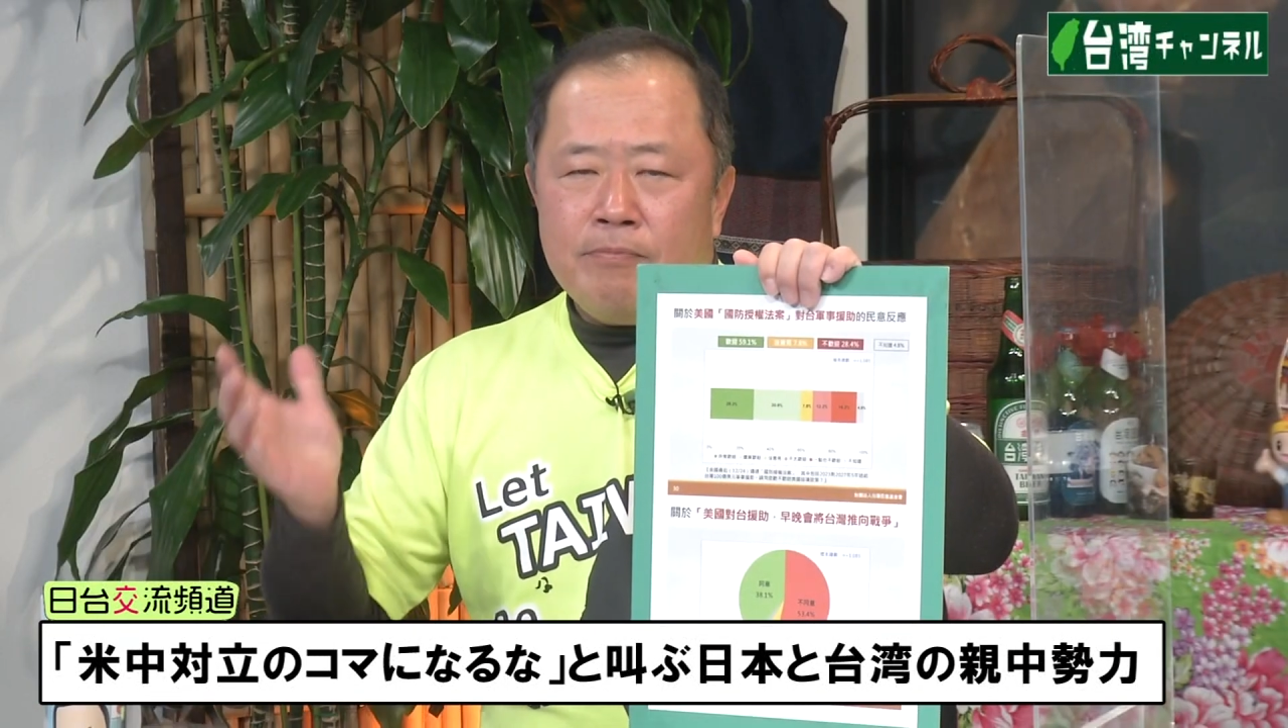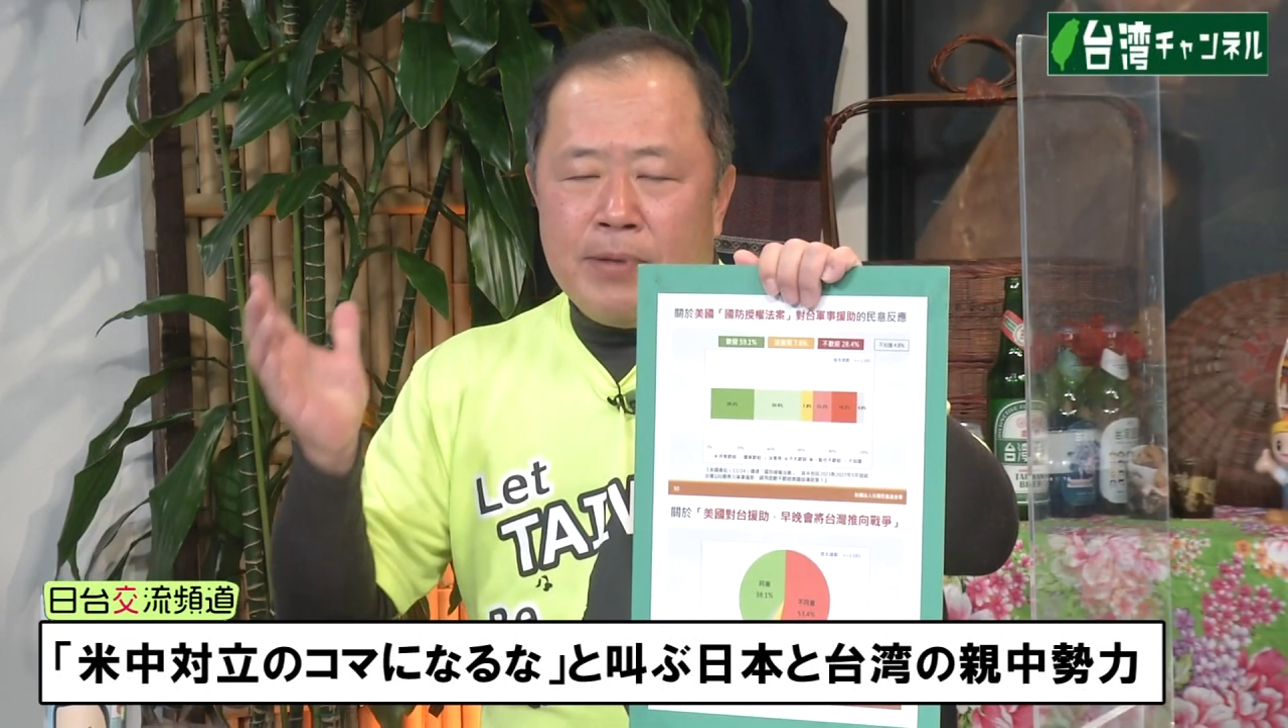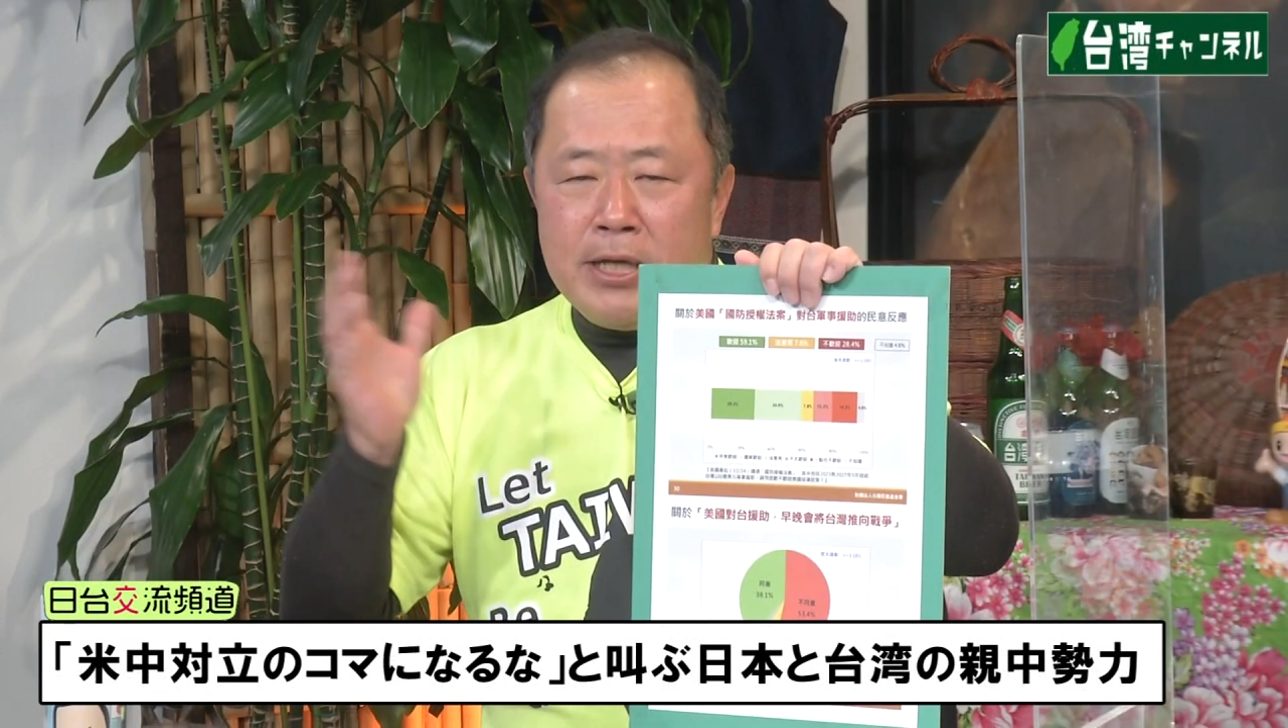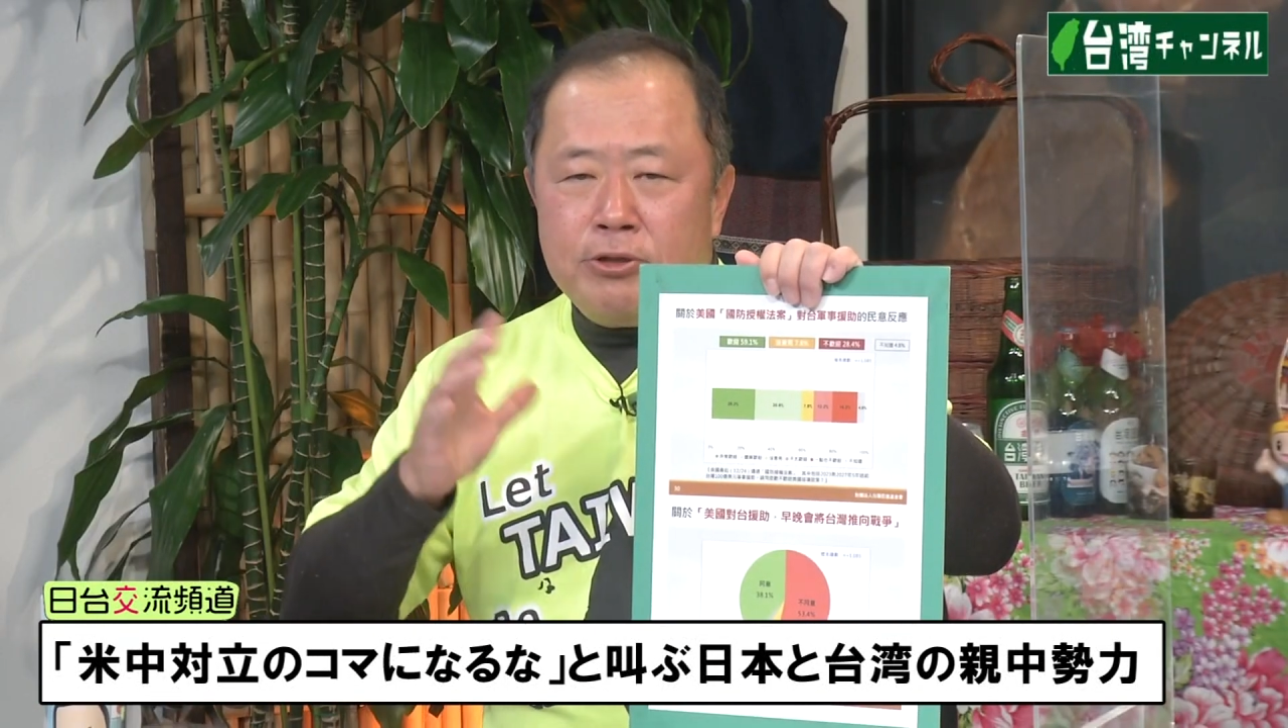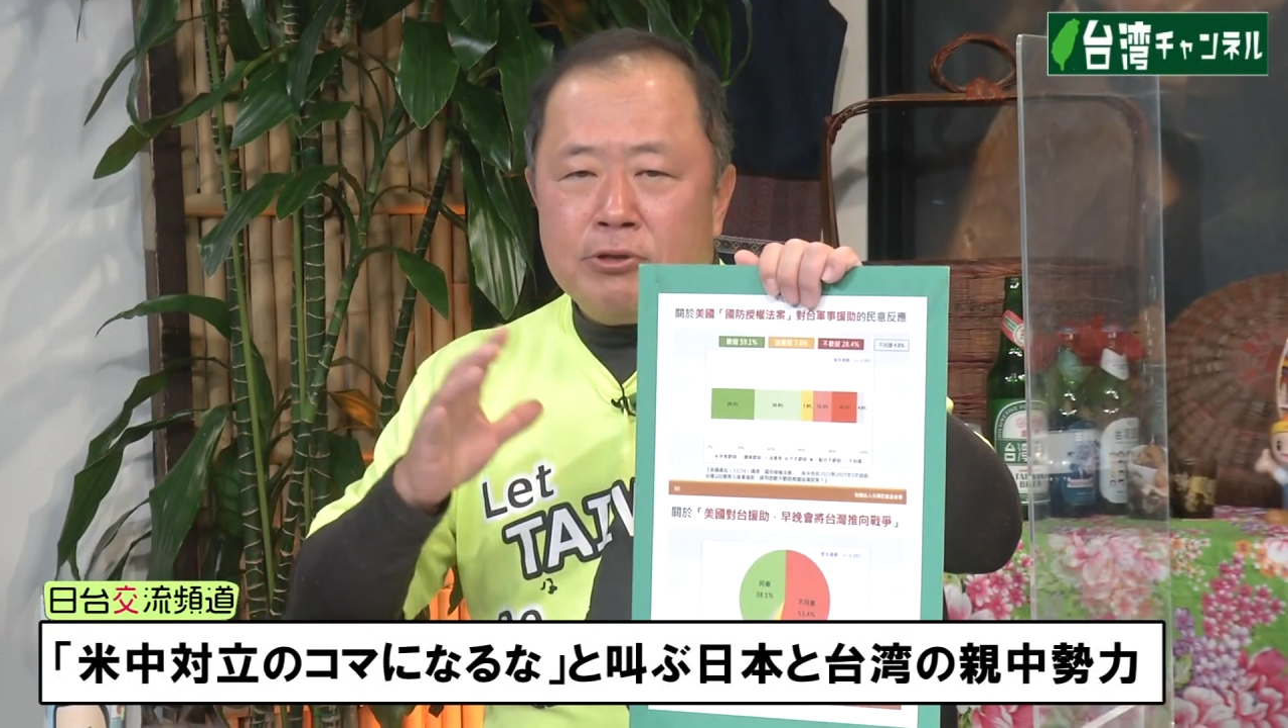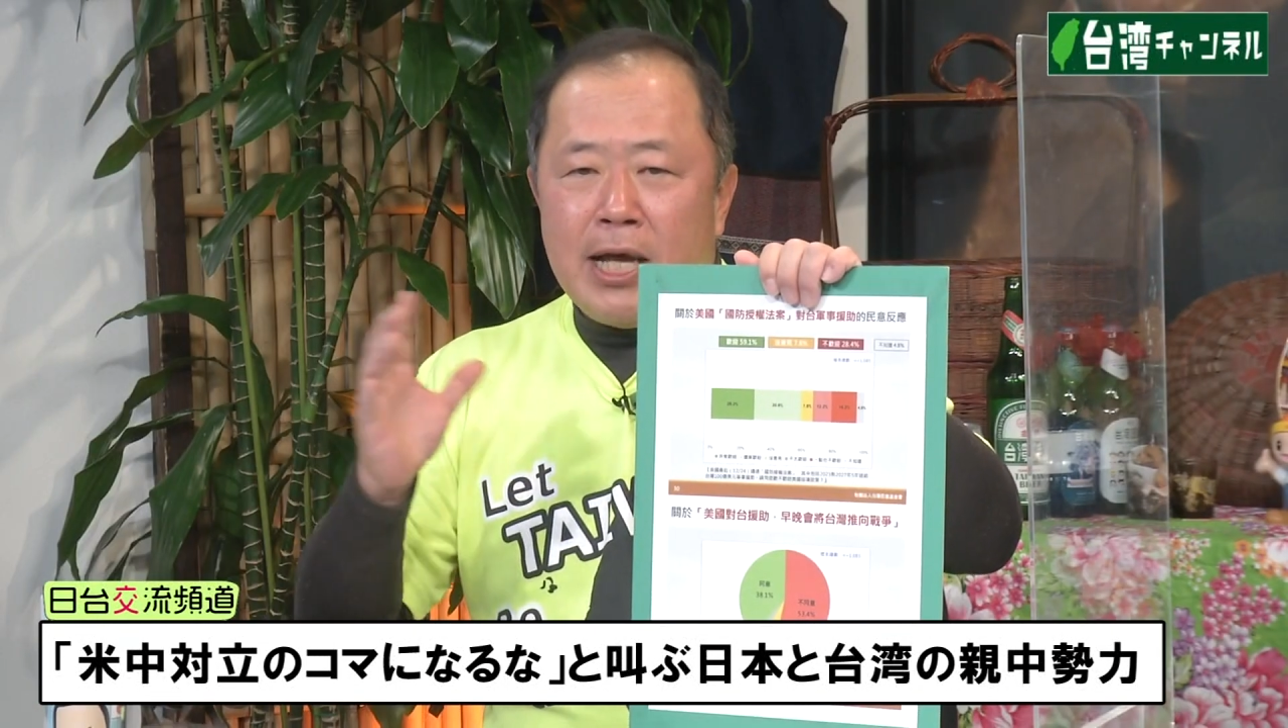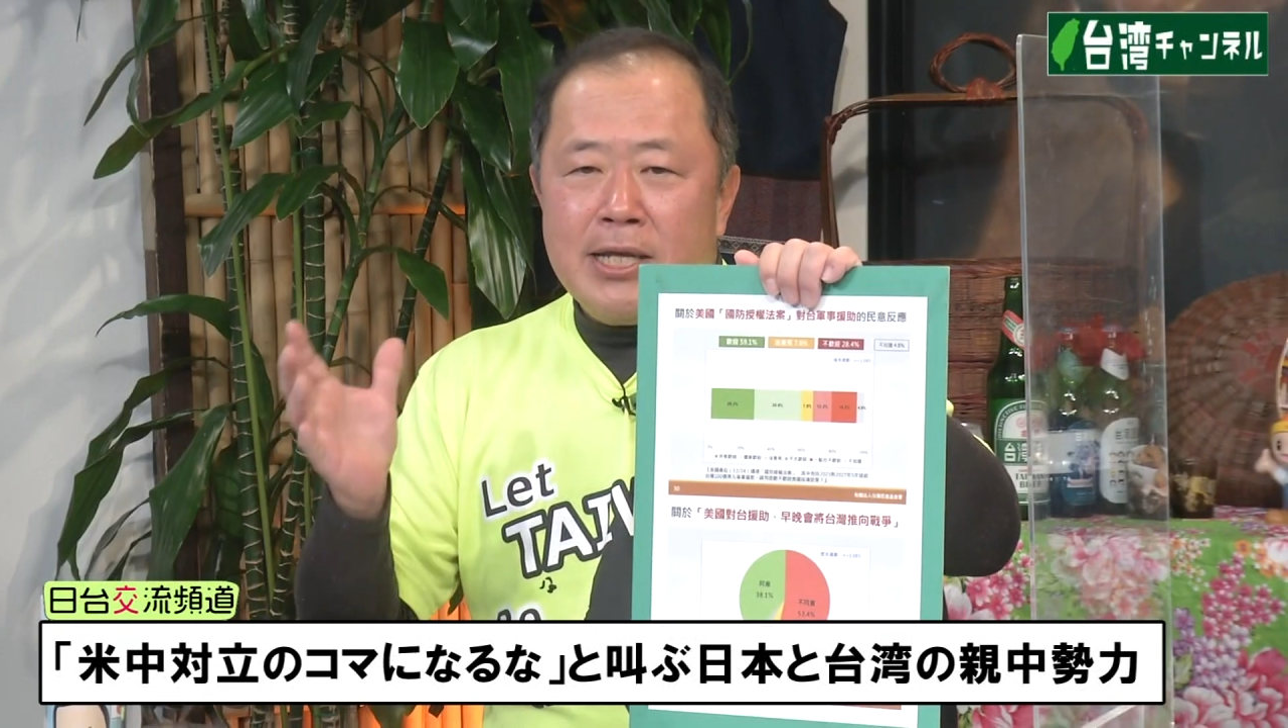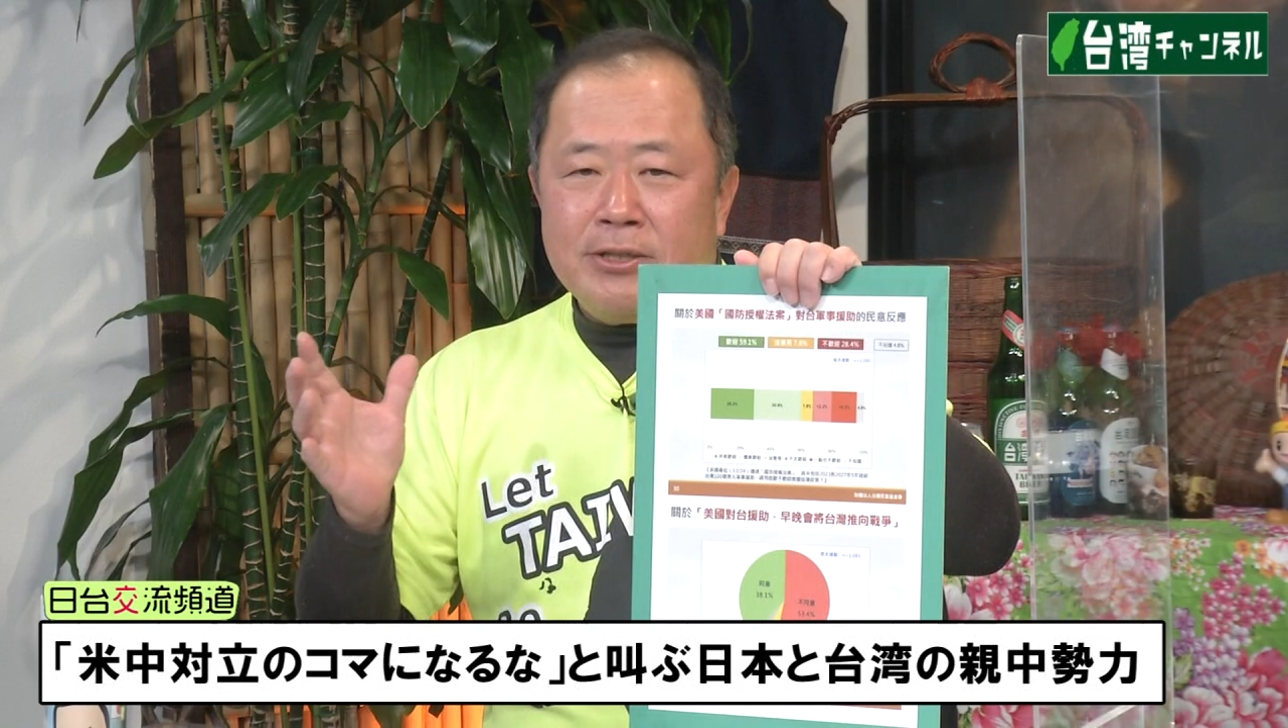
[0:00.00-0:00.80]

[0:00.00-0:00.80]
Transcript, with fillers: 米中対